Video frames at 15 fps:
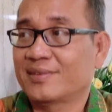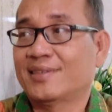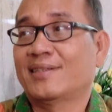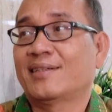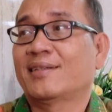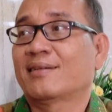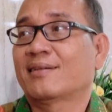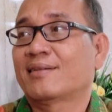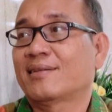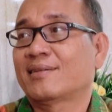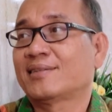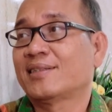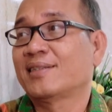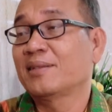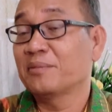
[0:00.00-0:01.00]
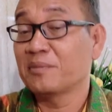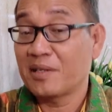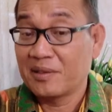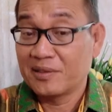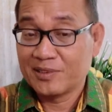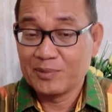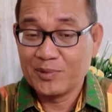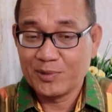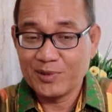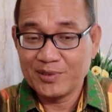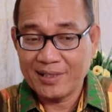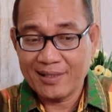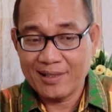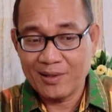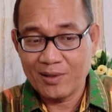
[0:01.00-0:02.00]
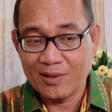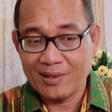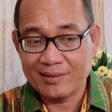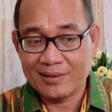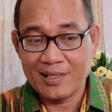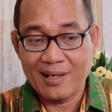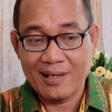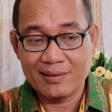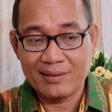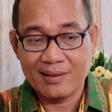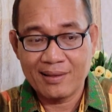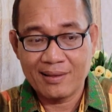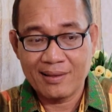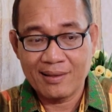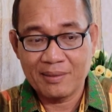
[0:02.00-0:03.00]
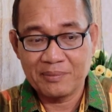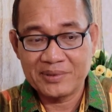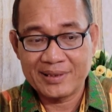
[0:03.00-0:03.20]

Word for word: Jadi okay. Ya, uh, jadi mm-hmm. sebetulnya kalau uh,